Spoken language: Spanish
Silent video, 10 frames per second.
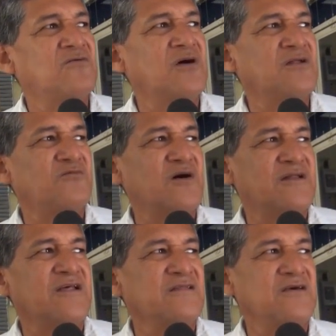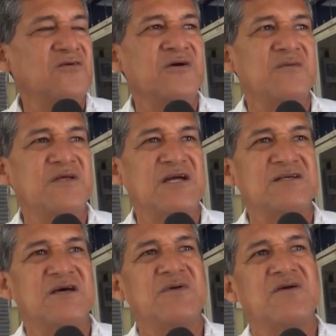no han, no han rendido verdaderamente
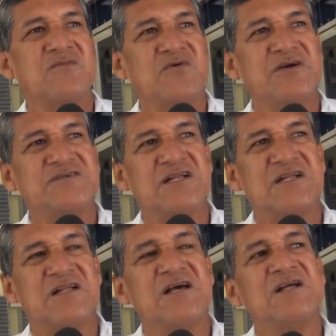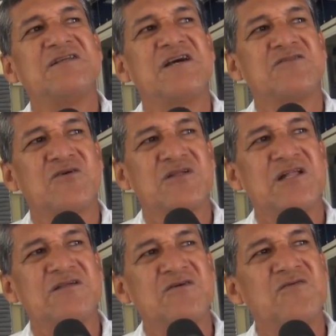el examen como es el director
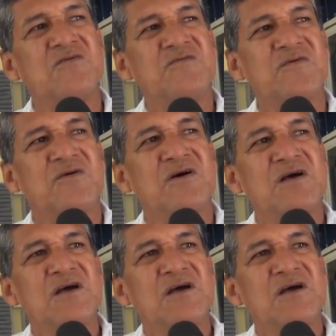del Triunfo,